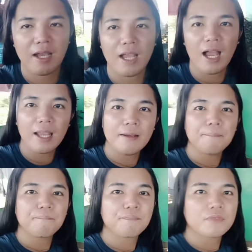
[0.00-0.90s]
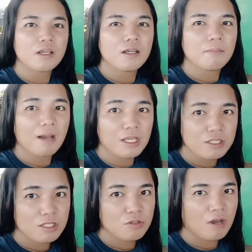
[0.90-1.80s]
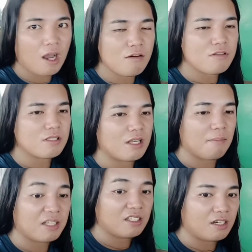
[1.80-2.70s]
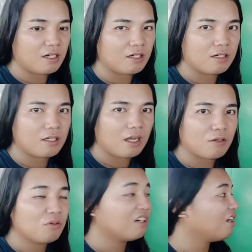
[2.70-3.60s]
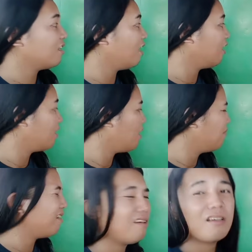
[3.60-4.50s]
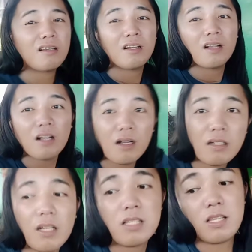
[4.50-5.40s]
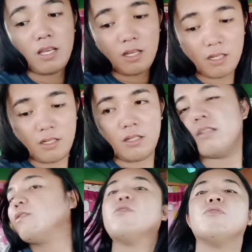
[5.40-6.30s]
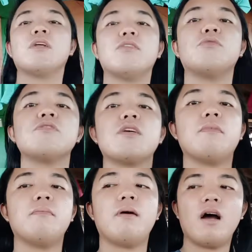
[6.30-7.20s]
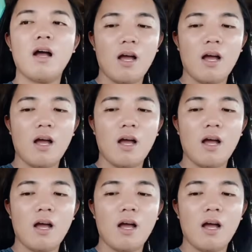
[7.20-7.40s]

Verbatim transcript: ay maayos ditong house nila mother ang kulang lang talaga namin kasi yung nandoon sa baba